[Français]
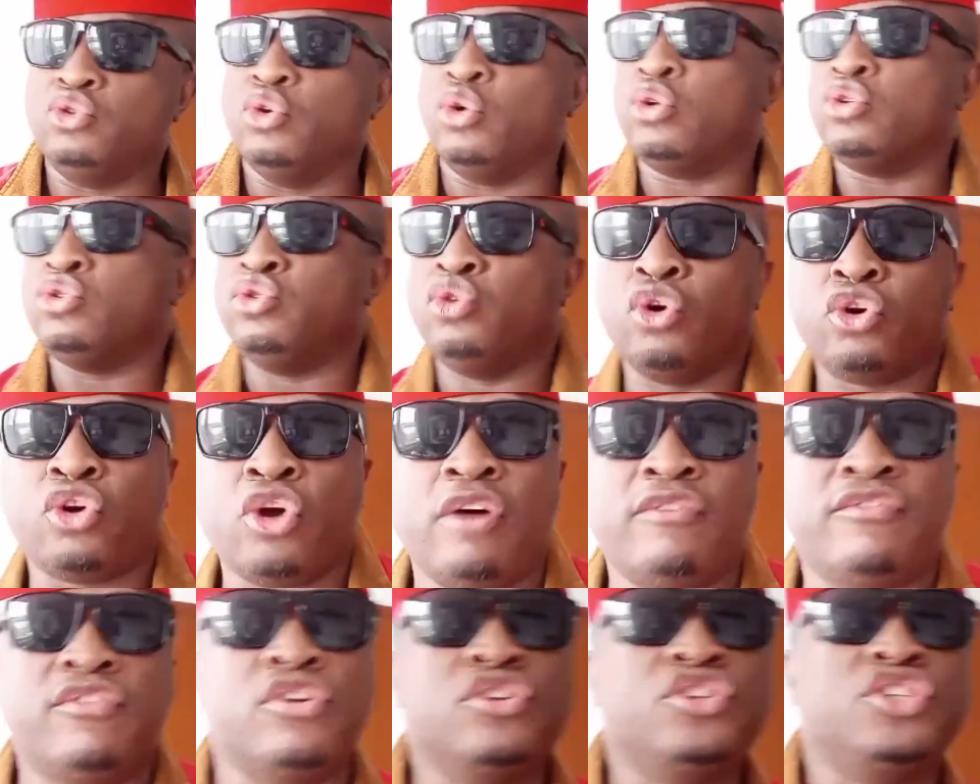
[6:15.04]

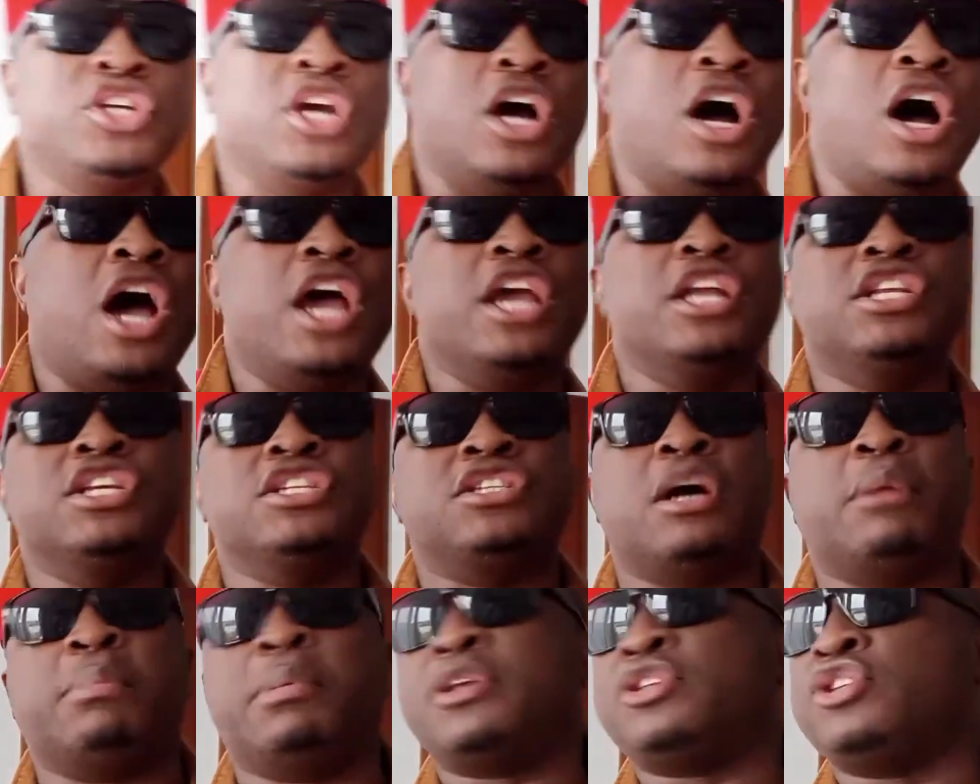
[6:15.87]
D'aucuns vont dire, ah, il
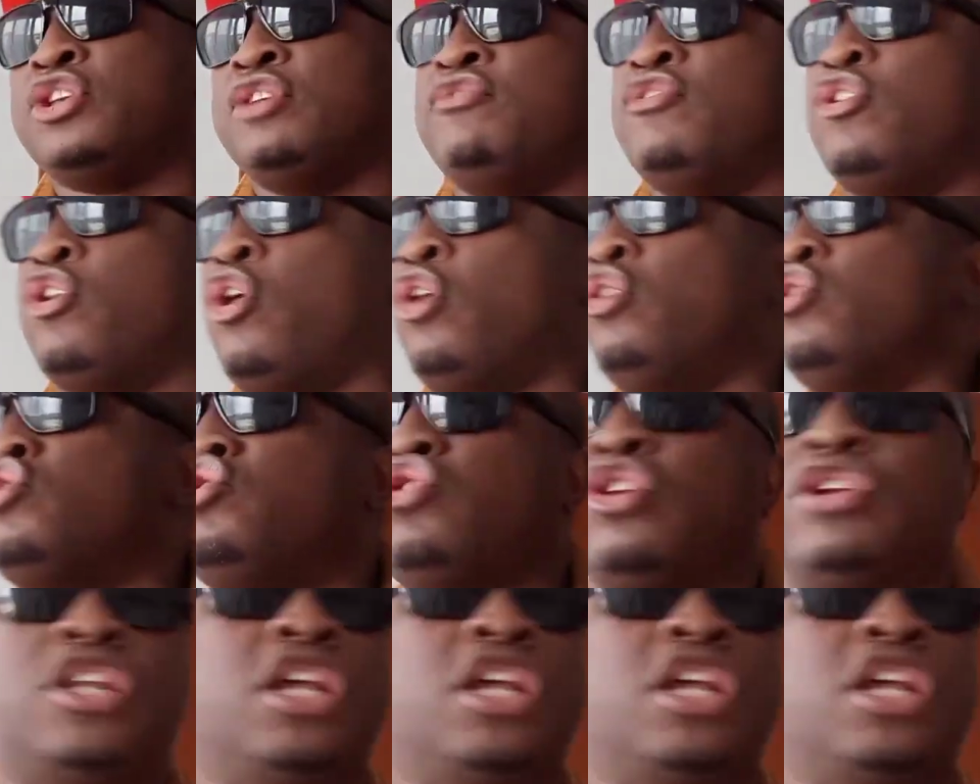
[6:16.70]
dit ça parce qu'il veut qu'on lui